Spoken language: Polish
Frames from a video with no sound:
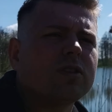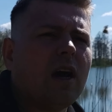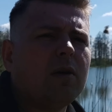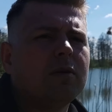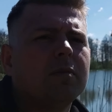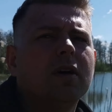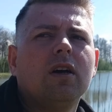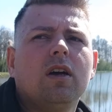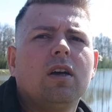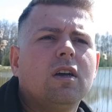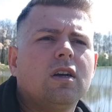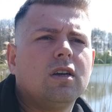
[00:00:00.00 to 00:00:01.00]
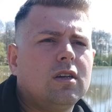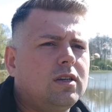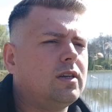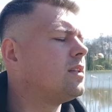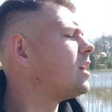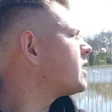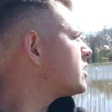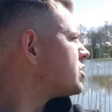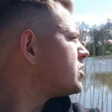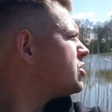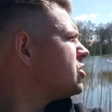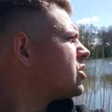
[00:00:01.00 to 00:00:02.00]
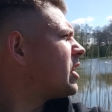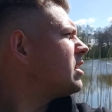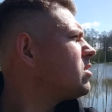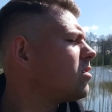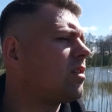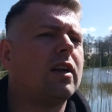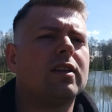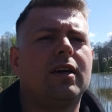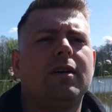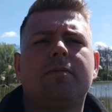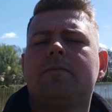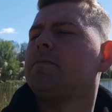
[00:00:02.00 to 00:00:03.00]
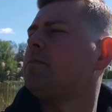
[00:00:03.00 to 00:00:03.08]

całym e, na razie cisza totalna.